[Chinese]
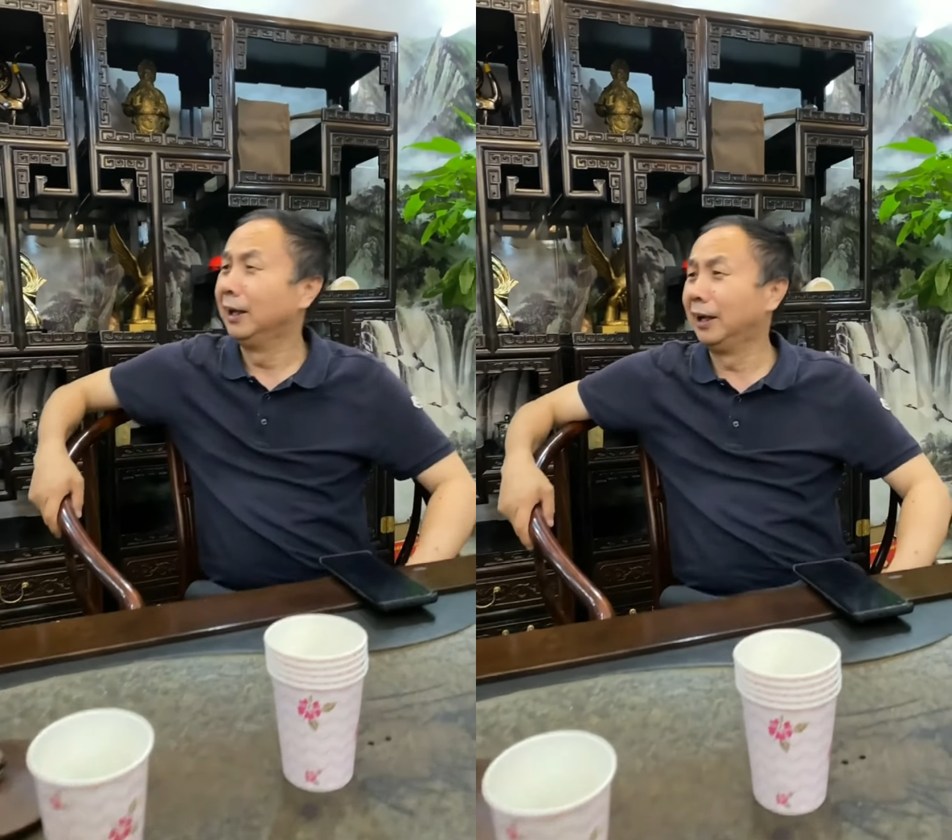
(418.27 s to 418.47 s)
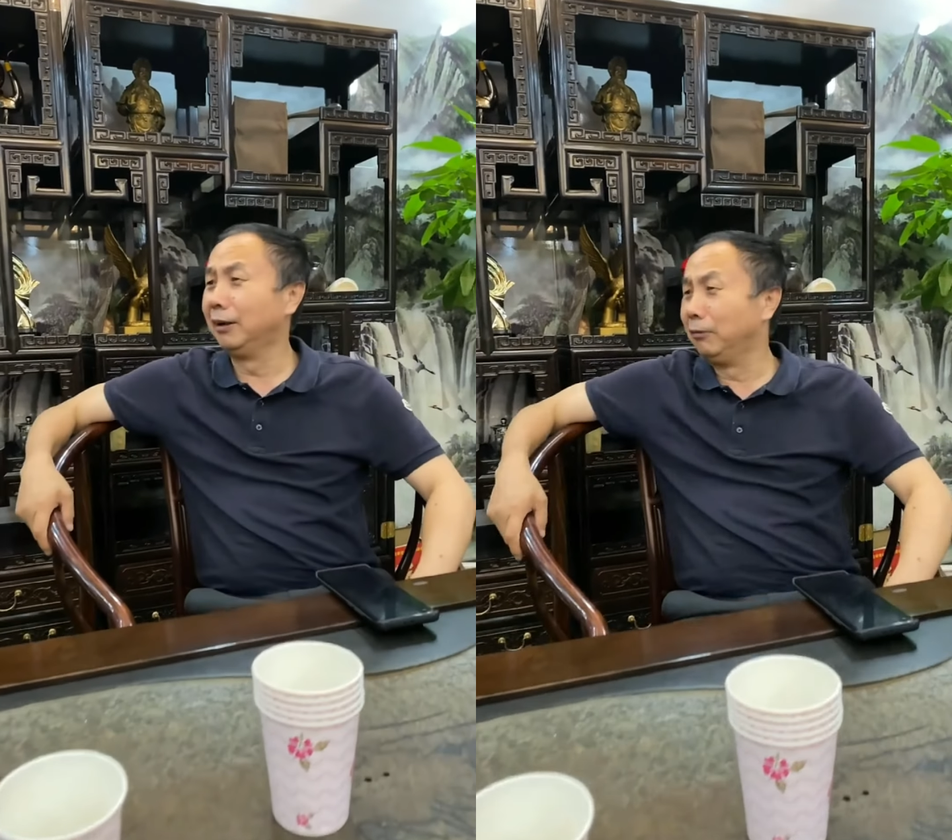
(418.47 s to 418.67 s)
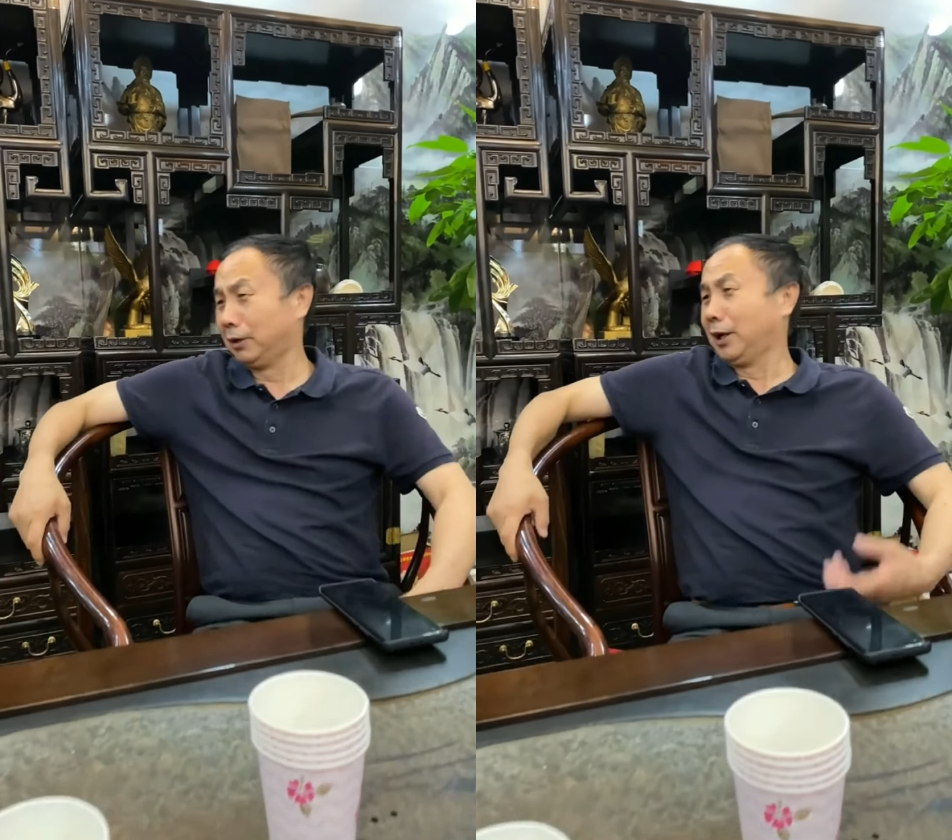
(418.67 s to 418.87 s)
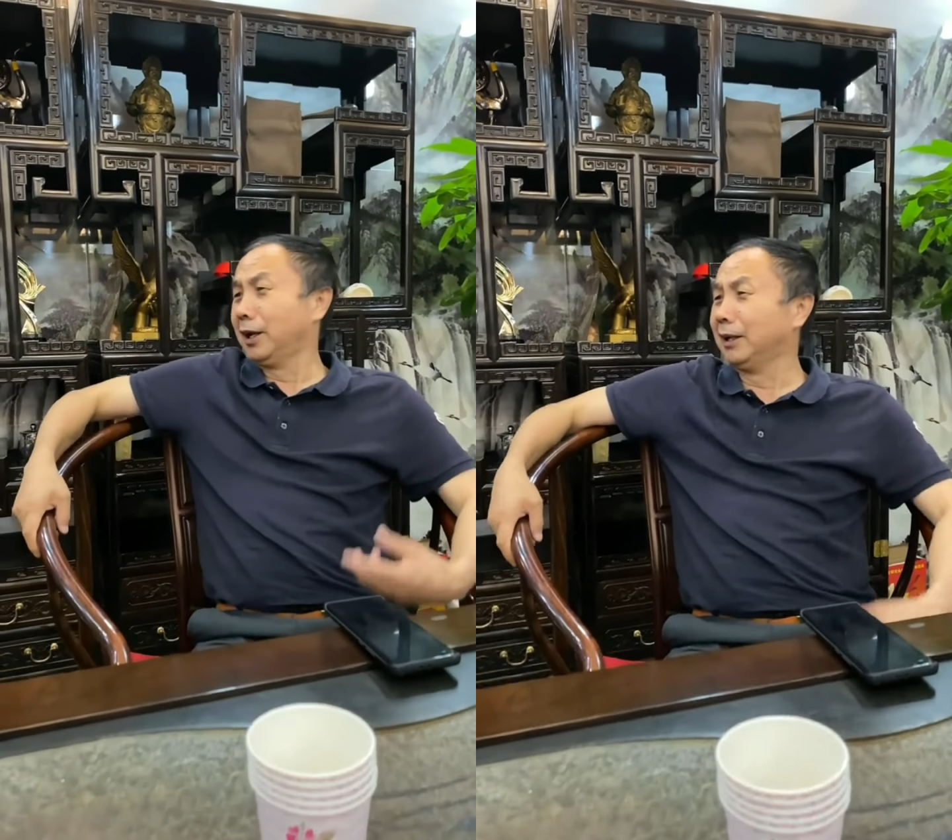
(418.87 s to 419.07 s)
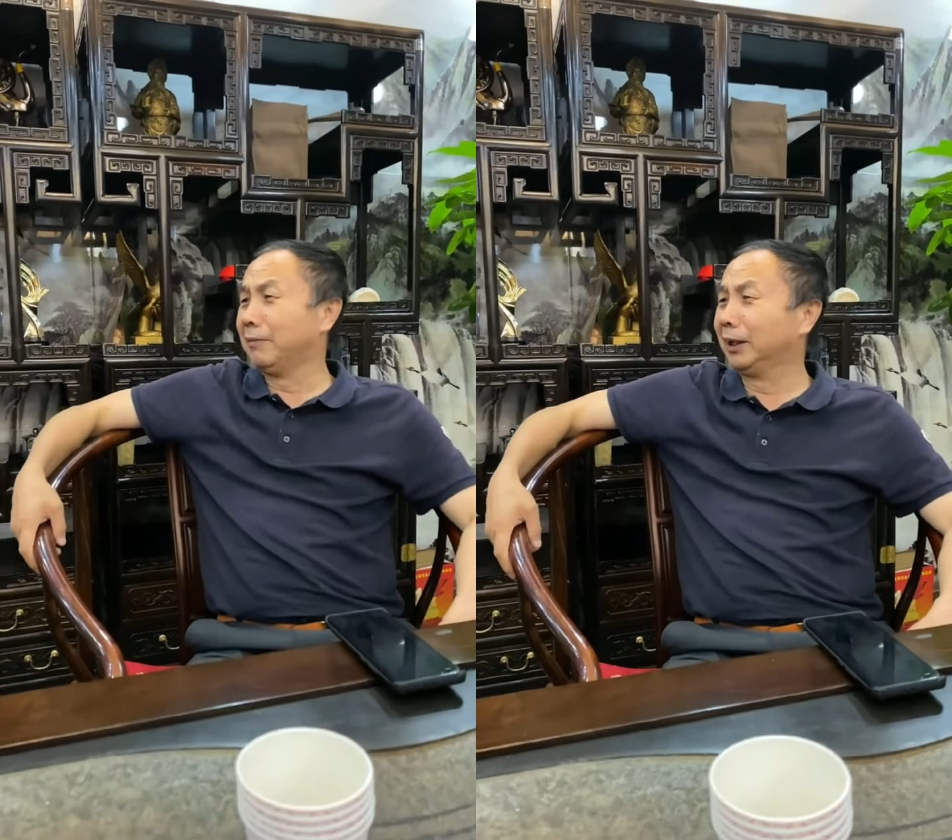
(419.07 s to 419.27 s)
很、
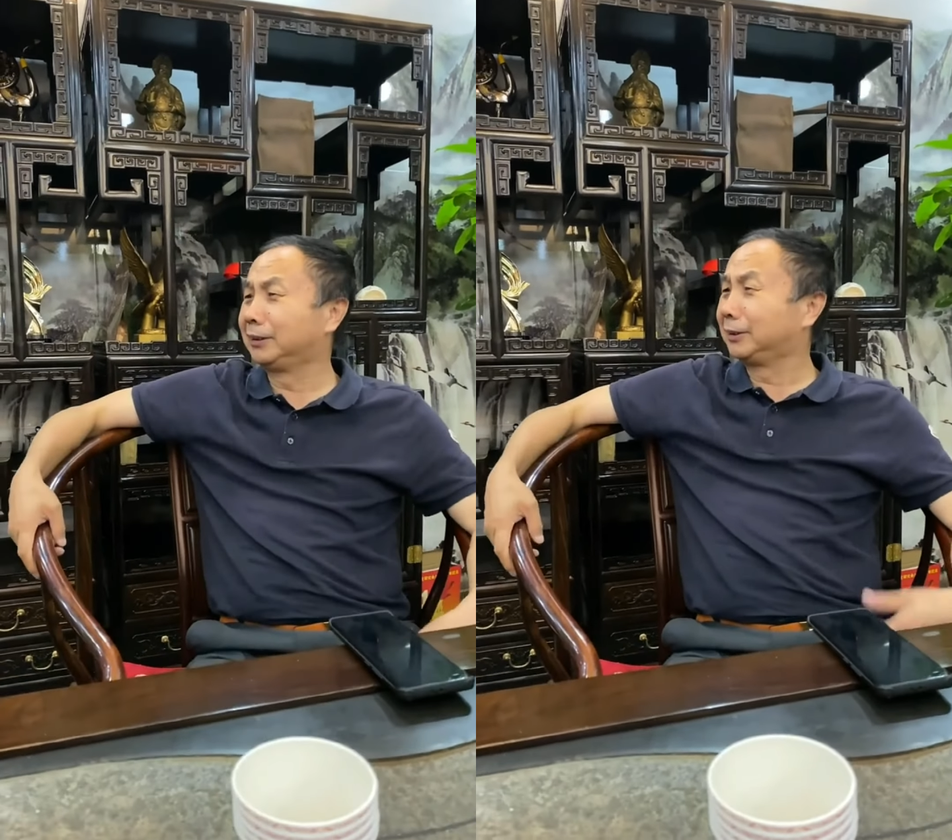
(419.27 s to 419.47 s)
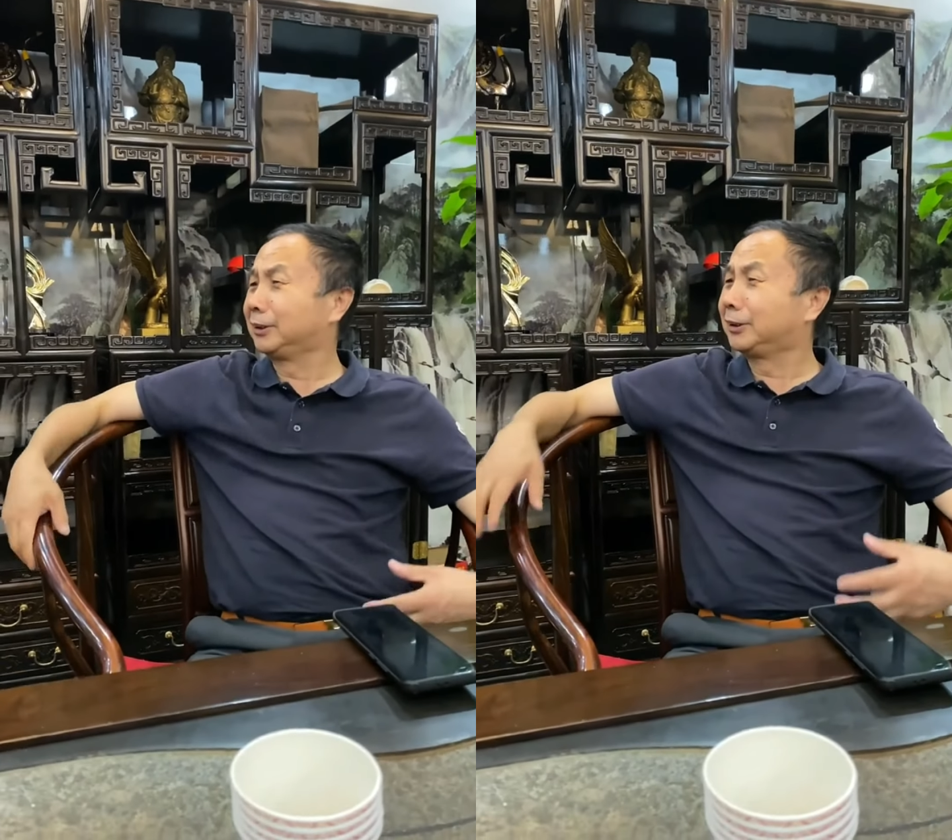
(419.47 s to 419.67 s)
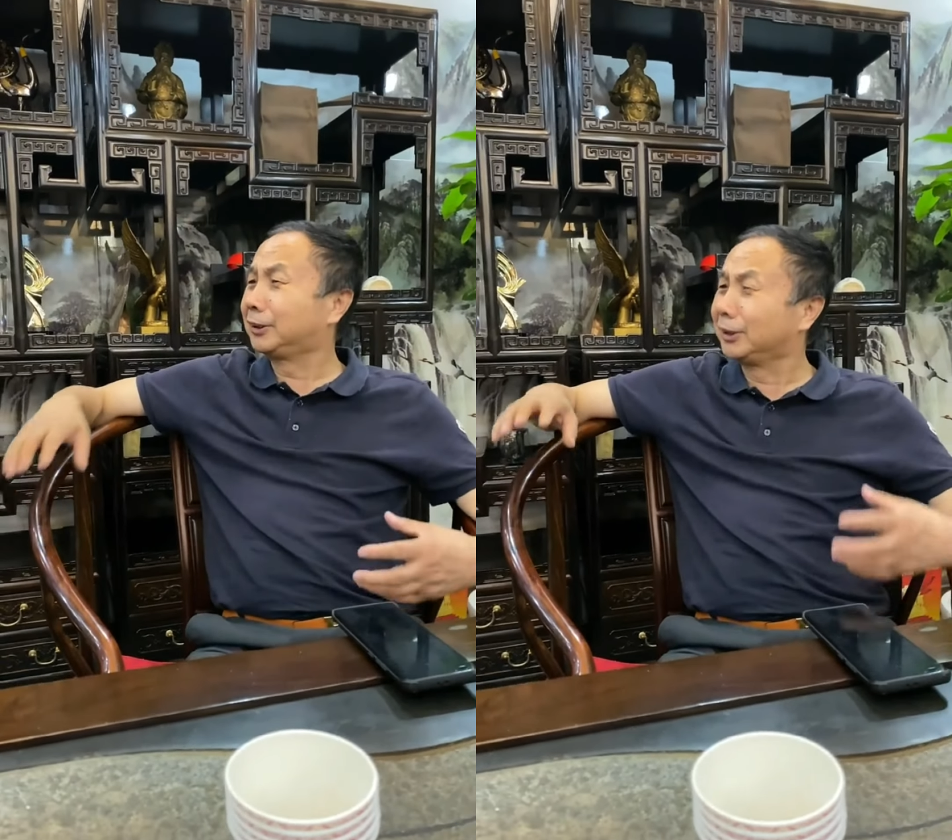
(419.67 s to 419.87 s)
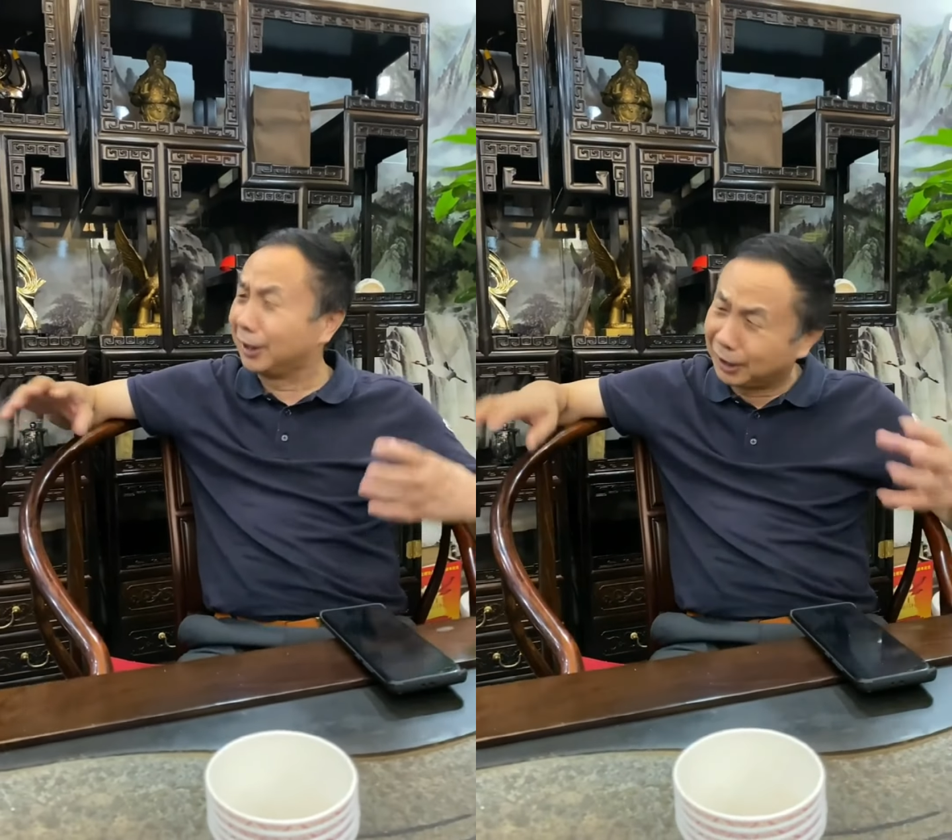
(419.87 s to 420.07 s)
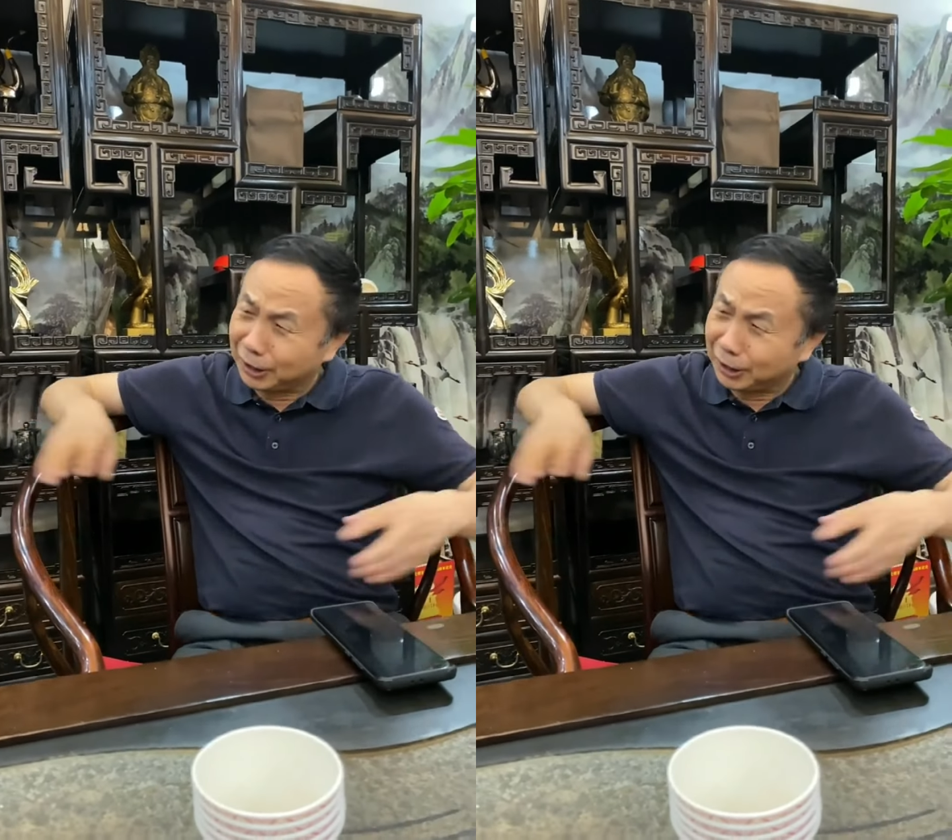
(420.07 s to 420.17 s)
很他妈，这个